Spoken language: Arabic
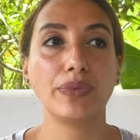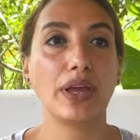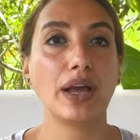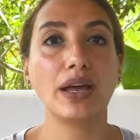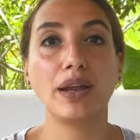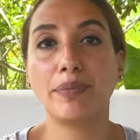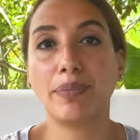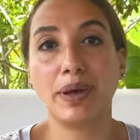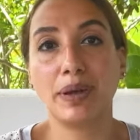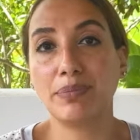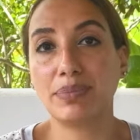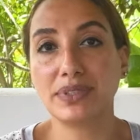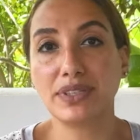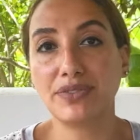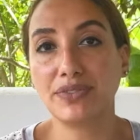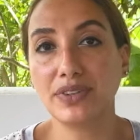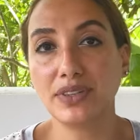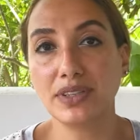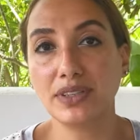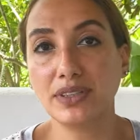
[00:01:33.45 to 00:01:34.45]
انا بحب
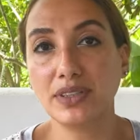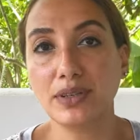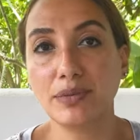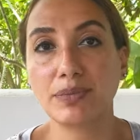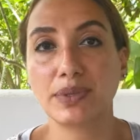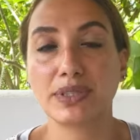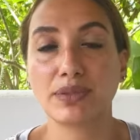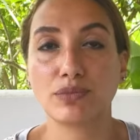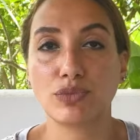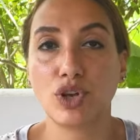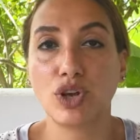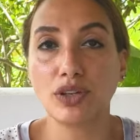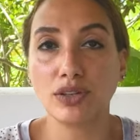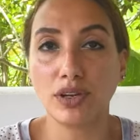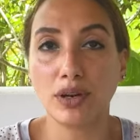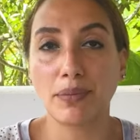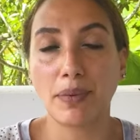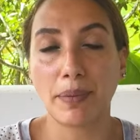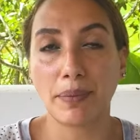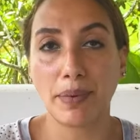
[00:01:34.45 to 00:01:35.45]
اسافر كتير بس مش هقدر
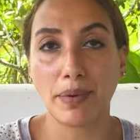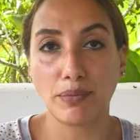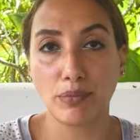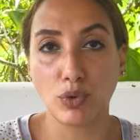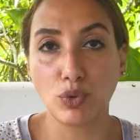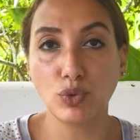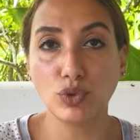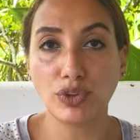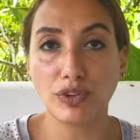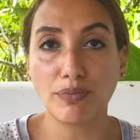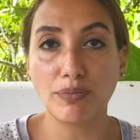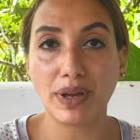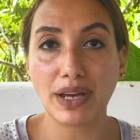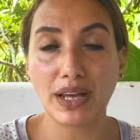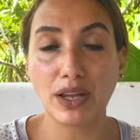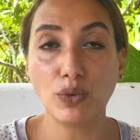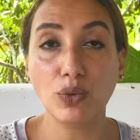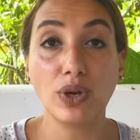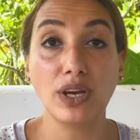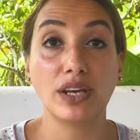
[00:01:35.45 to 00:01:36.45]
ابقى موجوده في
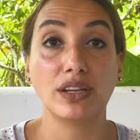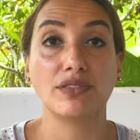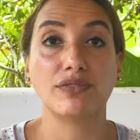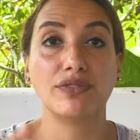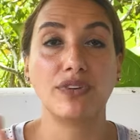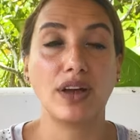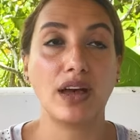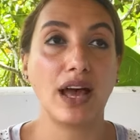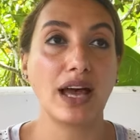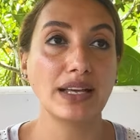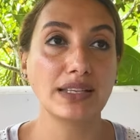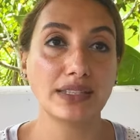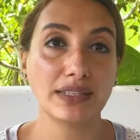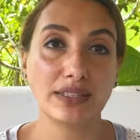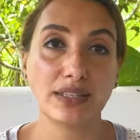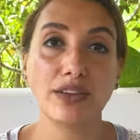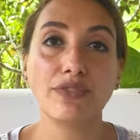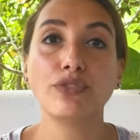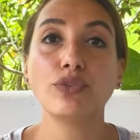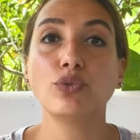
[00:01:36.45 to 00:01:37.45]
مكان واحد فعايزه
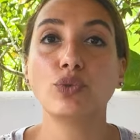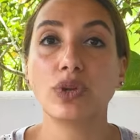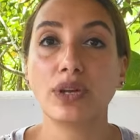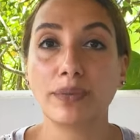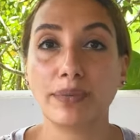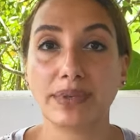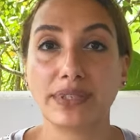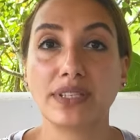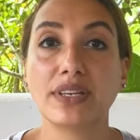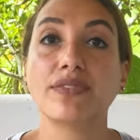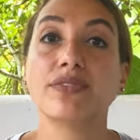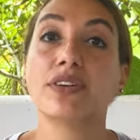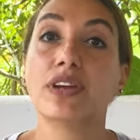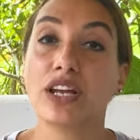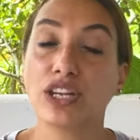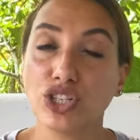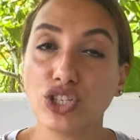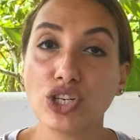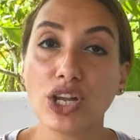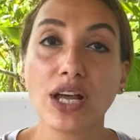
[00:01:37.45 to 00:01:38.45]
اسافر وانا بسافر
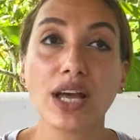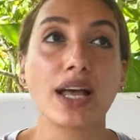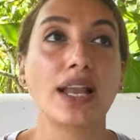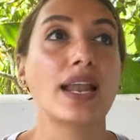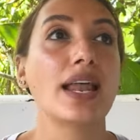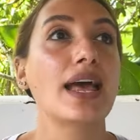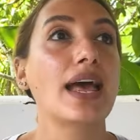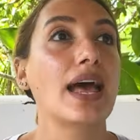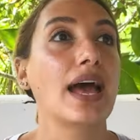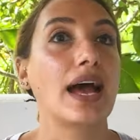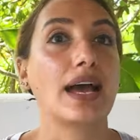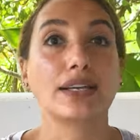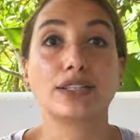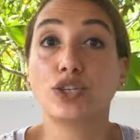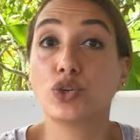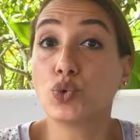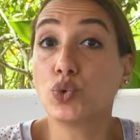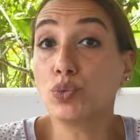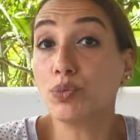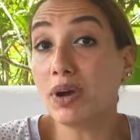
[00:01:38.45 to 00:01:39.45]
اشتغل عايزه
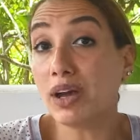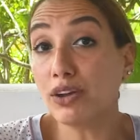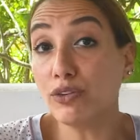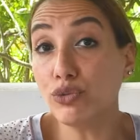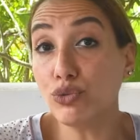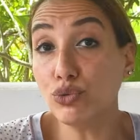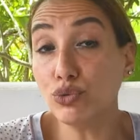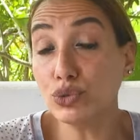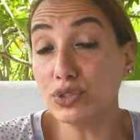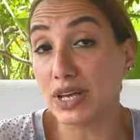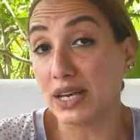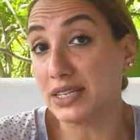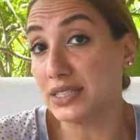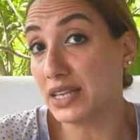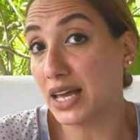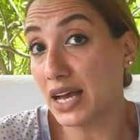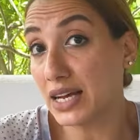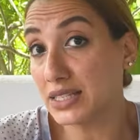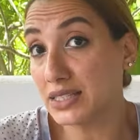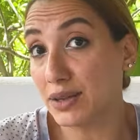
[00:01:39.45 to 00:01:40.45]
يكون معايا فلوس عايزه
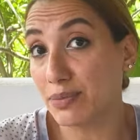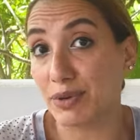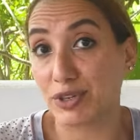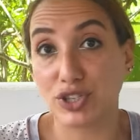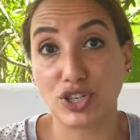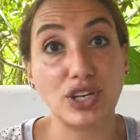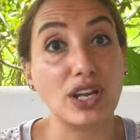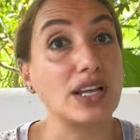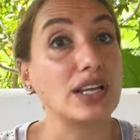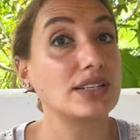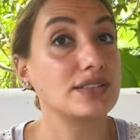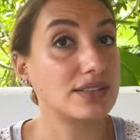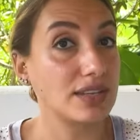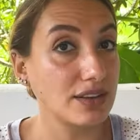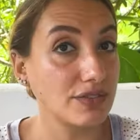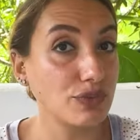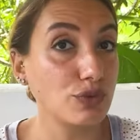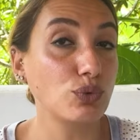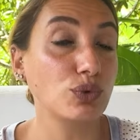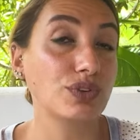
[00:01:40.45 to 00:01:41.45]
اكسب عشان
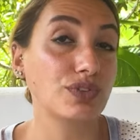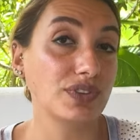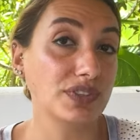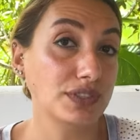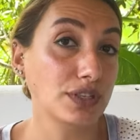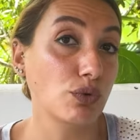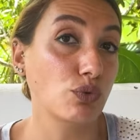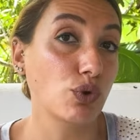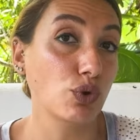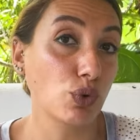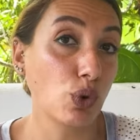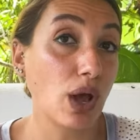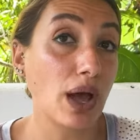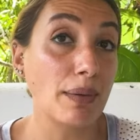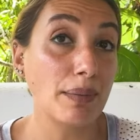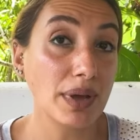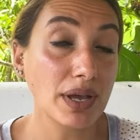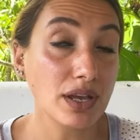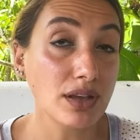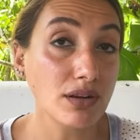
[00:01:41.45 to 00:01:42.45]
اسافر واتفسح واروح
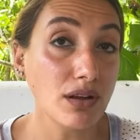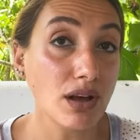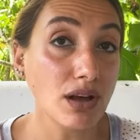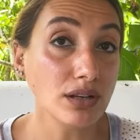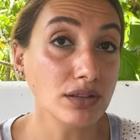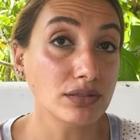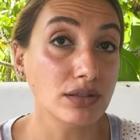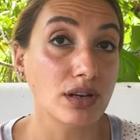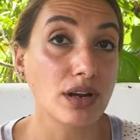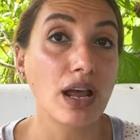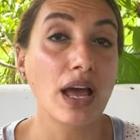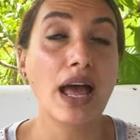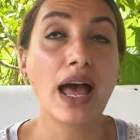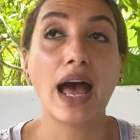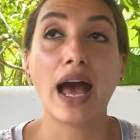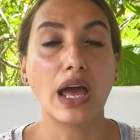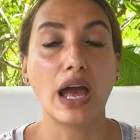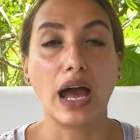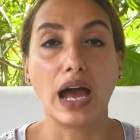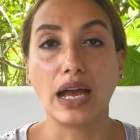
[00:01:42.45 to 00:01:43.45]
اماكن اكتر
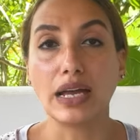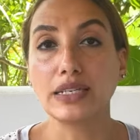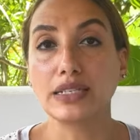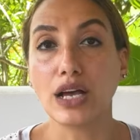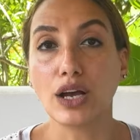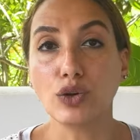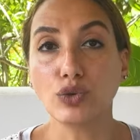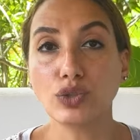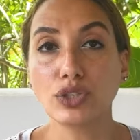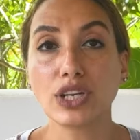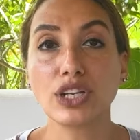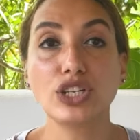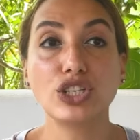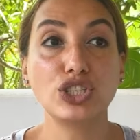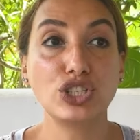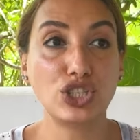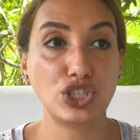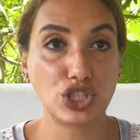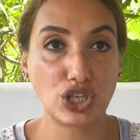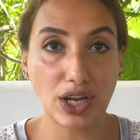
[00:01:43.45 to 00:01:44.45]
عايزه اوصل
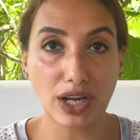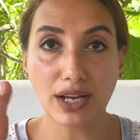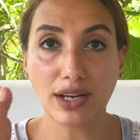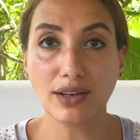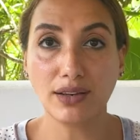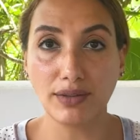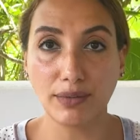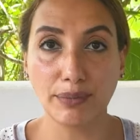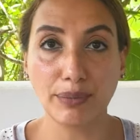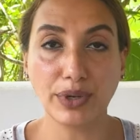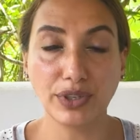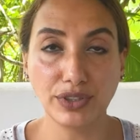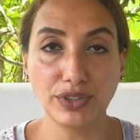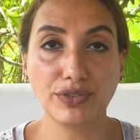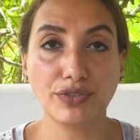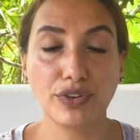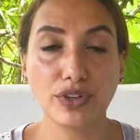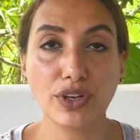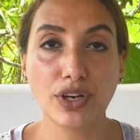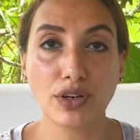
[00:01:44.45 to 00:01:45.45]
للشكل بادي
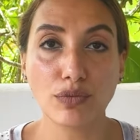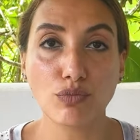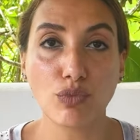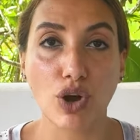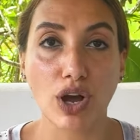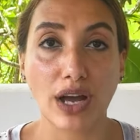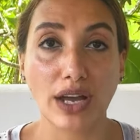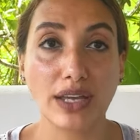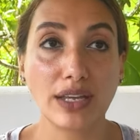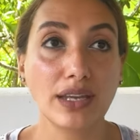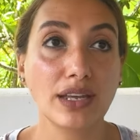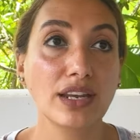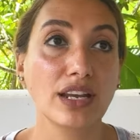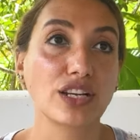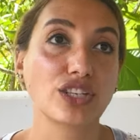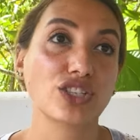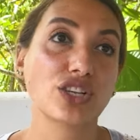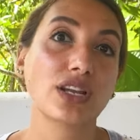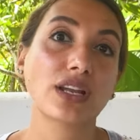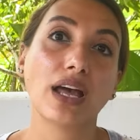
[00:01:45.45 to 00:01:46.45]
فيجر معين
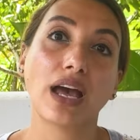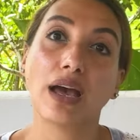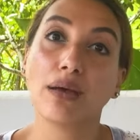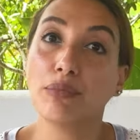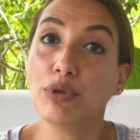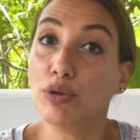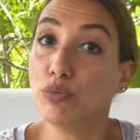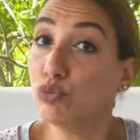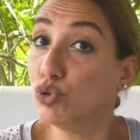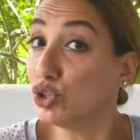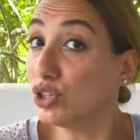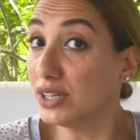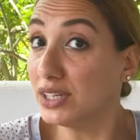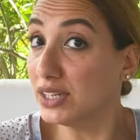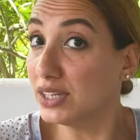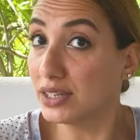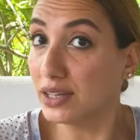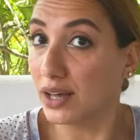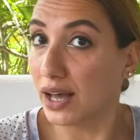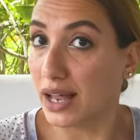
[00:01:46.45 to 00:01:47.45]
عشان اعمل
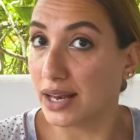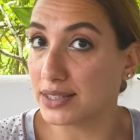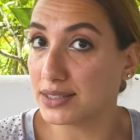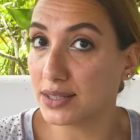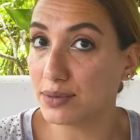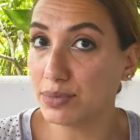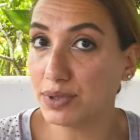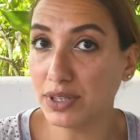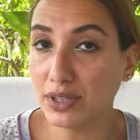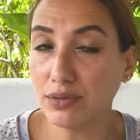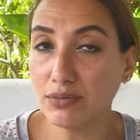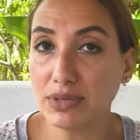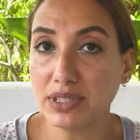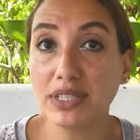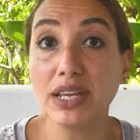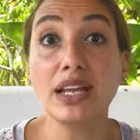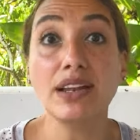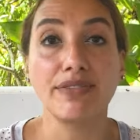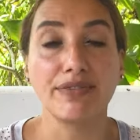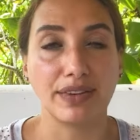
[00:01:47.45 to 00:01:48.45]
موديلنج على سبيل
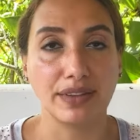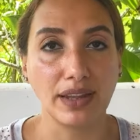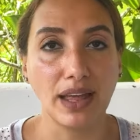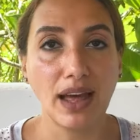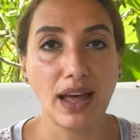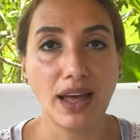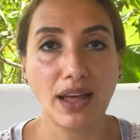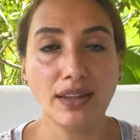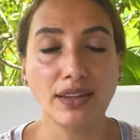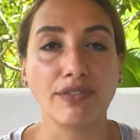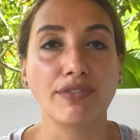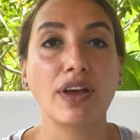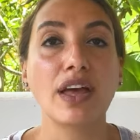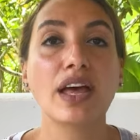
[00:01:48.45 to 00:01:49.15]
المثال فده هدف